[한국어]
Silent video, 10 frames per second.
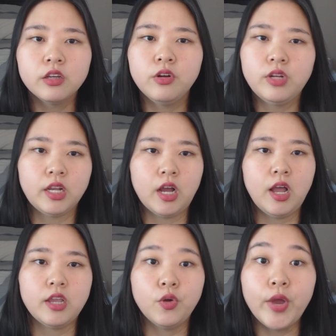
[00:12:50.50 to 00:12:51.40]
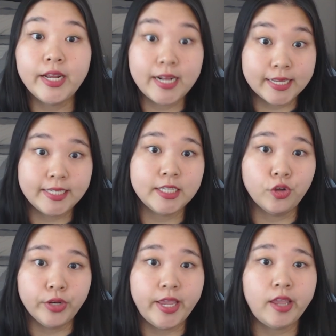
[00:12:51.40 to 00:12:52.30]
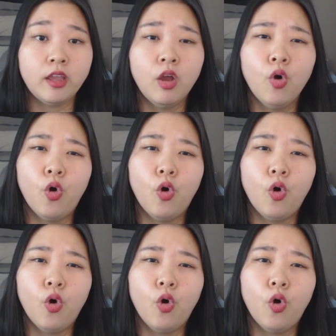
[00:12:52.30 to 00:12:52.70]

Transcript: 그러니까 여행을 가시기 전에